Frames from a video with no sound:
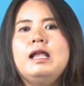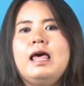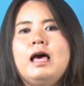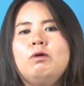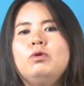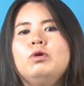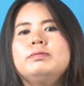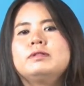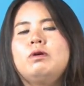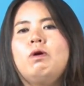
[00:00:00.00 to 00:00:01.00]
แล้วรู
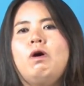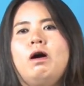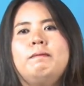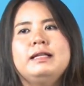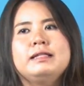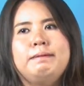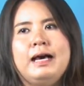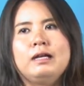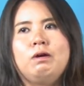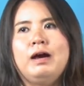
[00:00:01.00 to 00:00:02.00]
ปทรงของผลิต
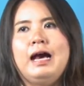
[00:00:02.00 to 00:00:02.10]
ภัณฑ์ของ